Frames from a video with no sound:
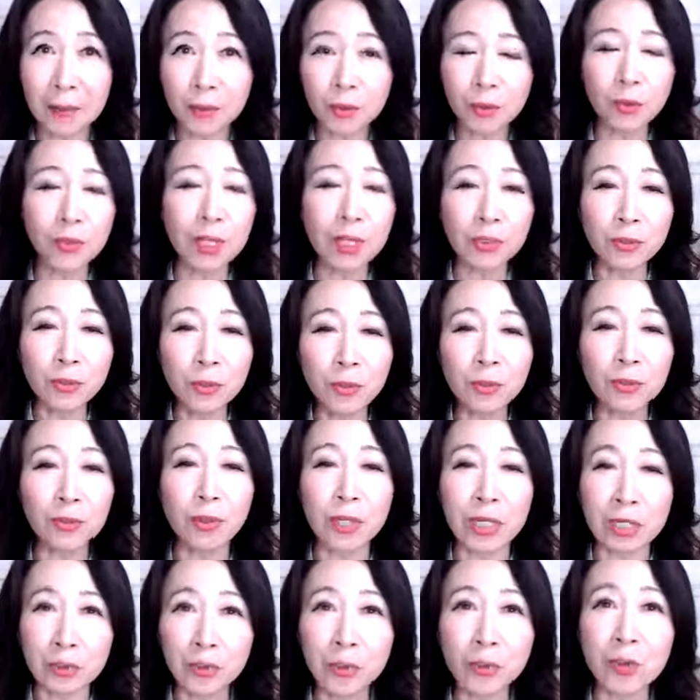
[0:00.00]
とか脳と
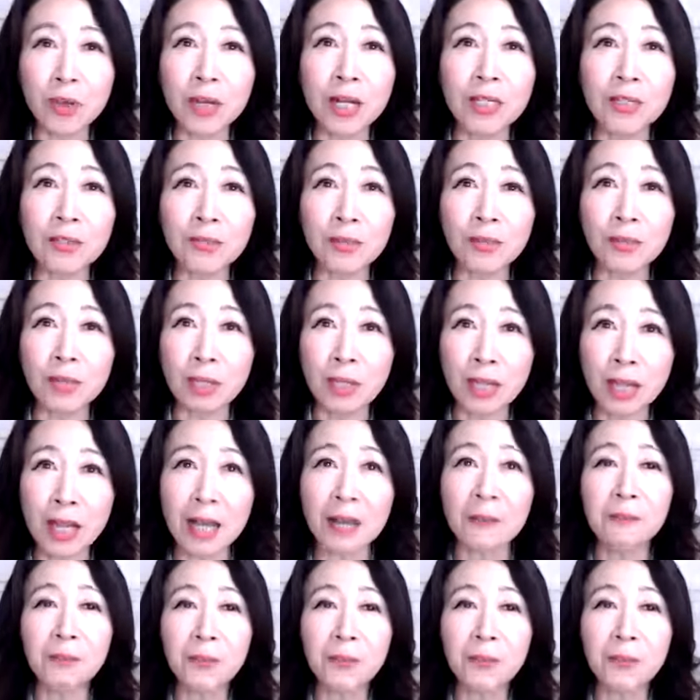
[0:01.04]
か脳幹とかが